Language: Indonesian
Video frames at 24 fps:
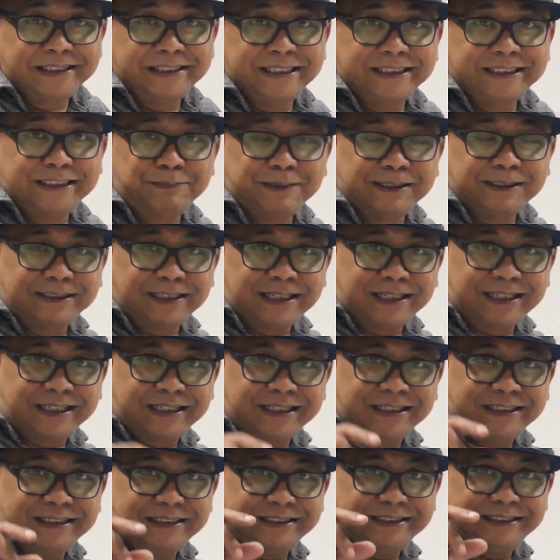Di
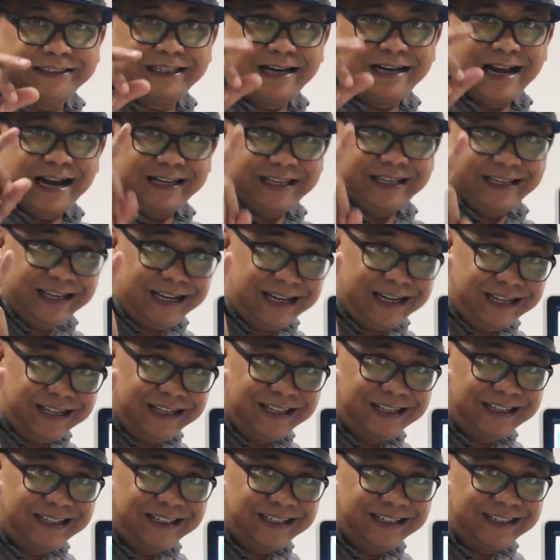semester terakhir
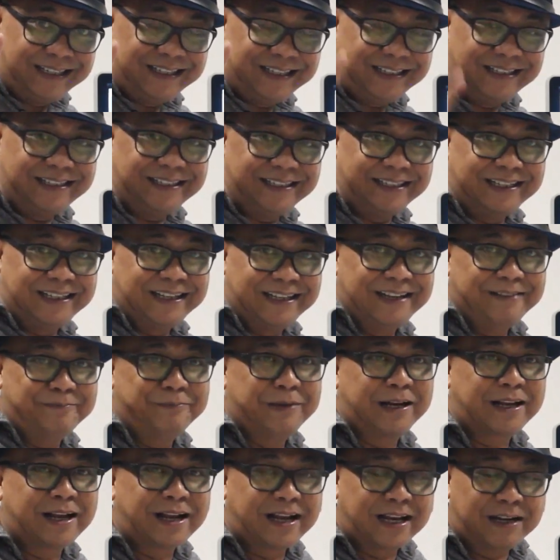
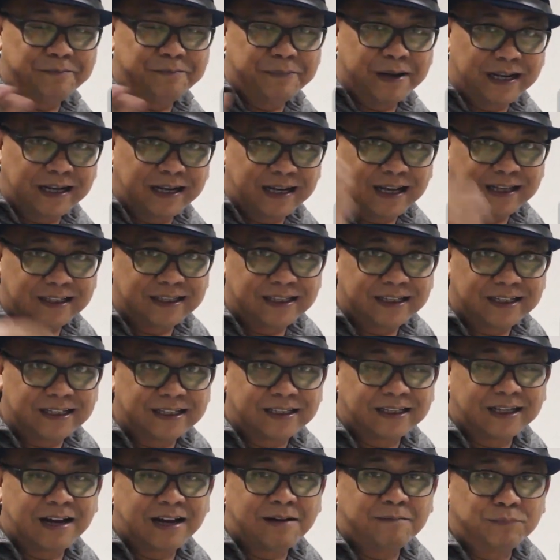mereka akan balik lagi
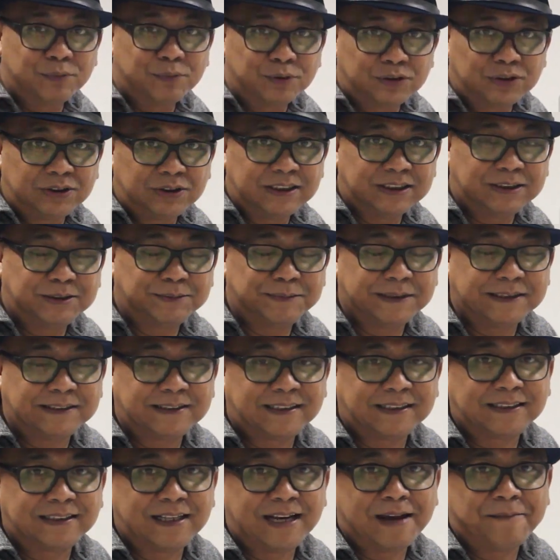ke kampus di
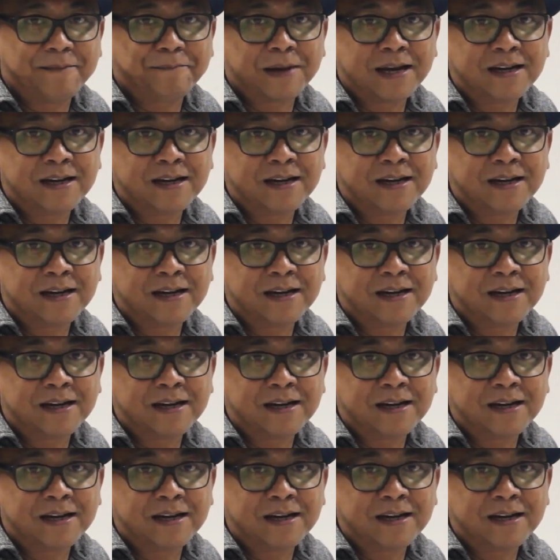semester 8 uh,